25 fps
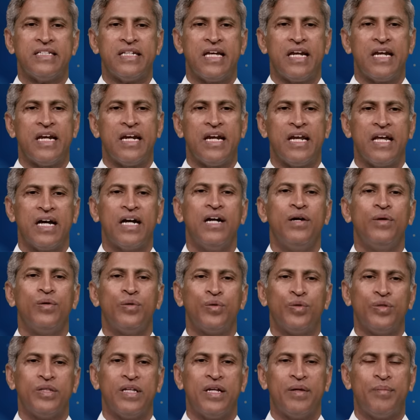చల్లగా
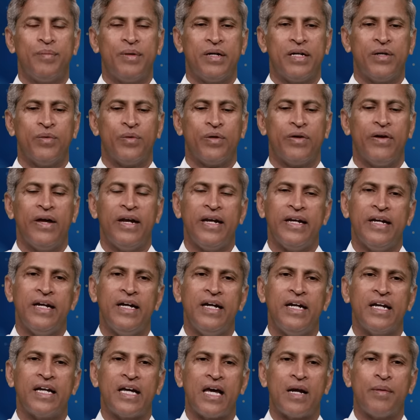ఉంటుందన్నమాట ఒకవేళ
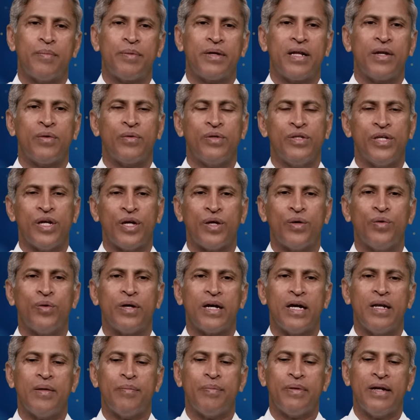నీళ్లు కలపడానికి కొంచెం ఎక్కువ
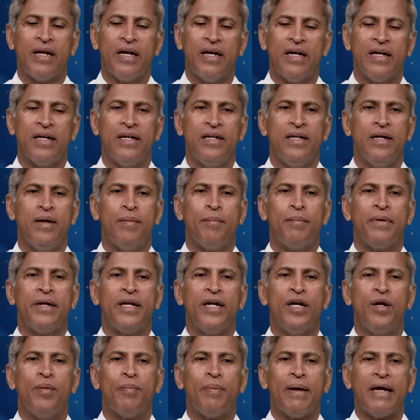కలిపినా
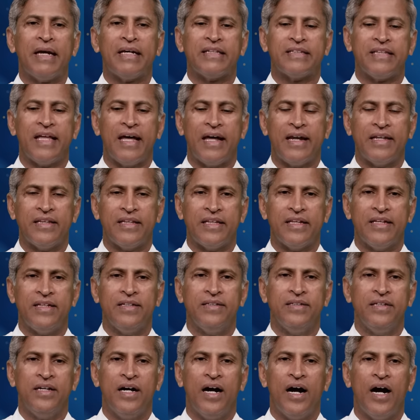నీళ్లు పైకి తేరతాయి
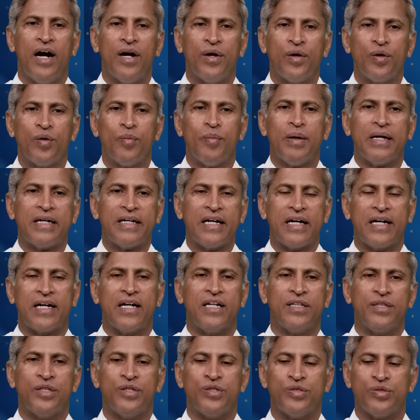అడుగు మట్టి
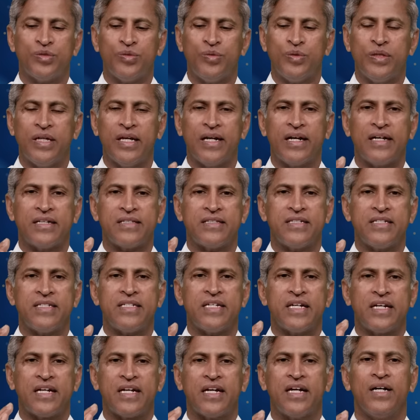అట్లా తీసుకుంటే కాస్త
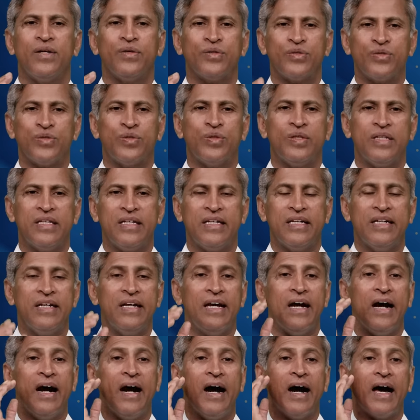చిక్కగా వస్తుంది
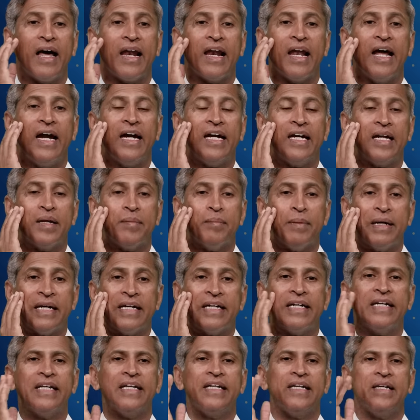అలాంటి
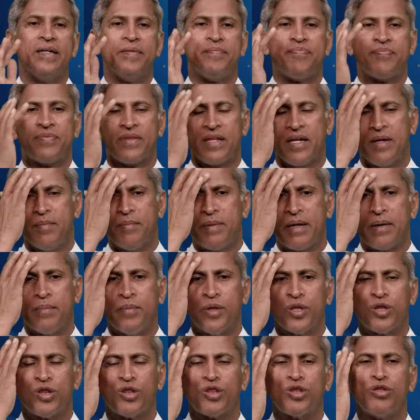మట్టి మనం
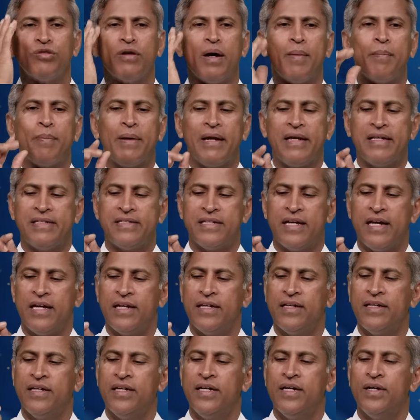మొత్తం అప్లై
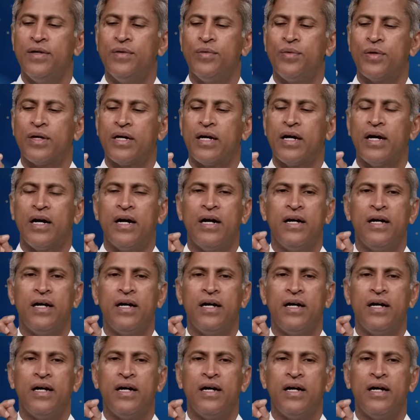చేయాలి ఒక